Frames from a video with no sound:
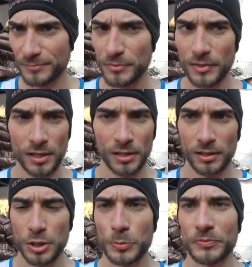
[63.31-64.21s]
Hai dovuto
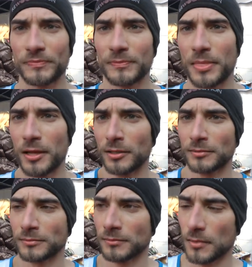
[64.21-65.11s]
limitare i danni
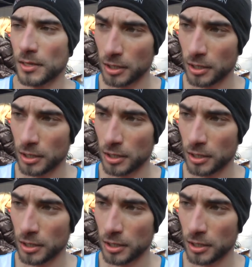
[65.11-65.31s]
insomma?